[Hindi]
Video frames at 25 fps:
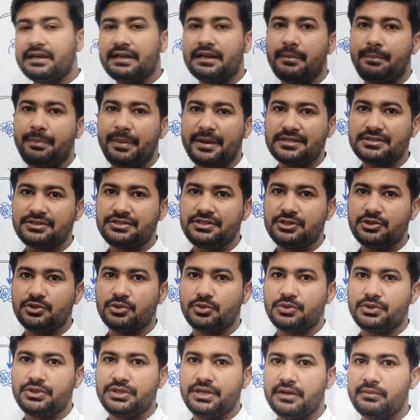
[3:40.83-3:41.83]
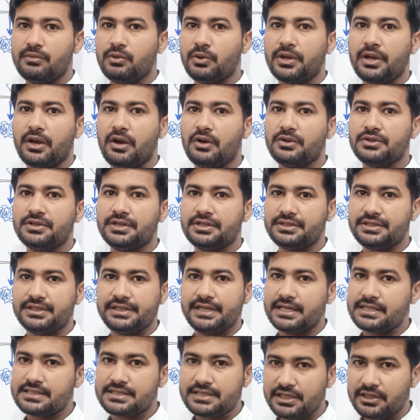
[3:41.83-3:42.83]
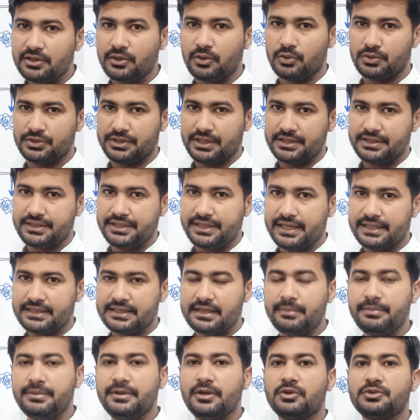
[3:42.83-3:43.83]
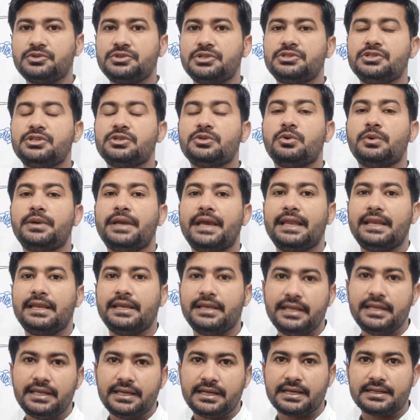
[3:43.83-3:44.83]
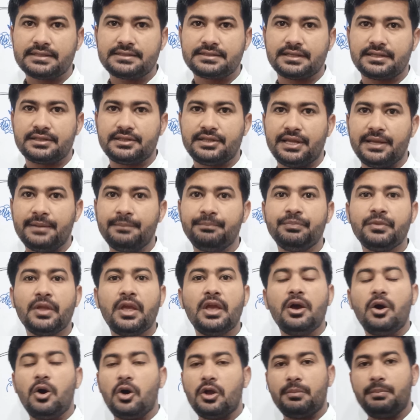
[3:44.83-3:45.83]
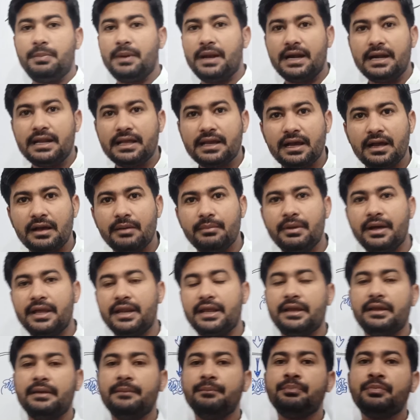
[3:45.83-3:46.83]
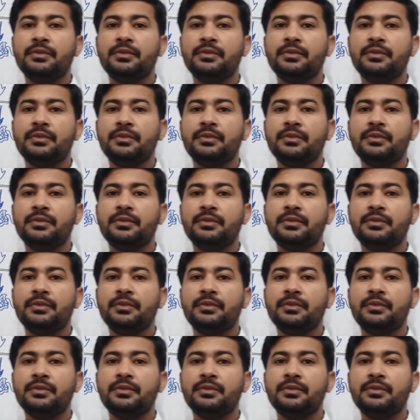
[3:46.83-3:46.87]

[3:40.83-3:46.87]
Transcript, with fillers: कैपेसिटी जो होती है वो क्या हो जाती है ज़ीरो हो जाती है तब ये ऑक्सीजन को कैरी नहीं कर सकते और ब्लड का हमारे